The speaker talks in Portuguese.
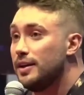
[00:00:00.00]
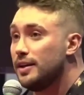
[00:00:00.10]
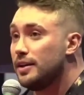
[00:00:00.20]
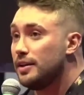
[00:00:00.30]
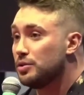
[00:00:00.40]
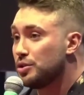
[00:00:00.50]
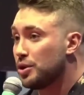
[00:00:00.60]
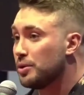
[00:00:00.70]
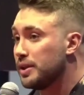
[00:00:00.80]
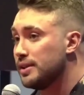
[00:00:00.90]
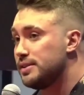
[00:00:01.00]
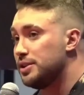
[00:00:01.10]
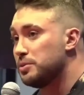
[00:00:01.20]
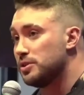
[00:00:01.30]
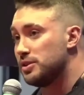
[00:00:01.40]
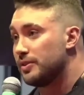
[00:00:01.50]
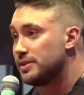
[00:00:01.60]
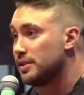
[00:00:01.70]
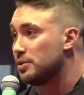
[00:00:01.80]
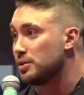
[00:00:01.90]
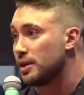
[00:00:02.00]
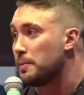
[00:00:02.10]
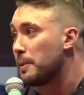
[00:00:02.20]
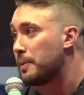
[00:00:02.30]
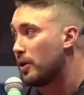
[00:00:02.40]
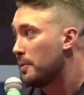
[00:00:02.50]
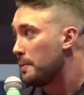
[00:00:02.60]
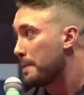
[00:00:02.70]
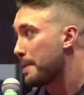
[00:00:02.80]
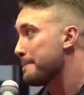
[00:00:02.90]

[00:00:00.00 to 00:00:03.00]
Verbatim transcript: E o show que decidimos ir vai ser o Tampa Pro.